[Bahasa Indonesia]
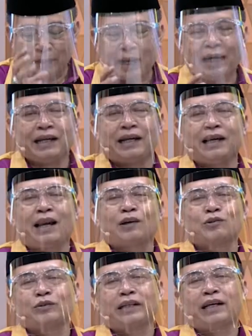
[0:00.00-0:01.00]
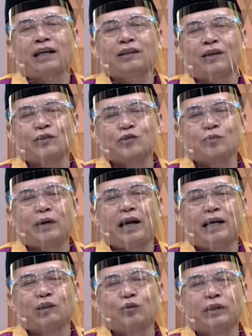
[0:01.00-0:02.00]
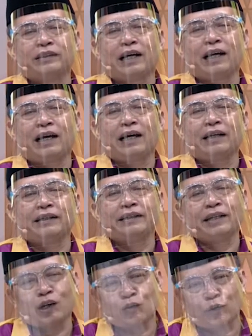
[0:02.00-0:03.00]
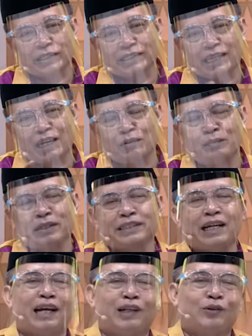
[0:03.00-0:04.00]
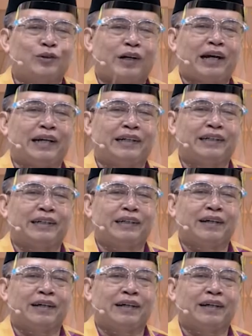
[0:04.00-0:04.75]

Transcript: pahala langsung dari Allah Subhanahu Wa Taala dengan wasilah membaca Al-Quran.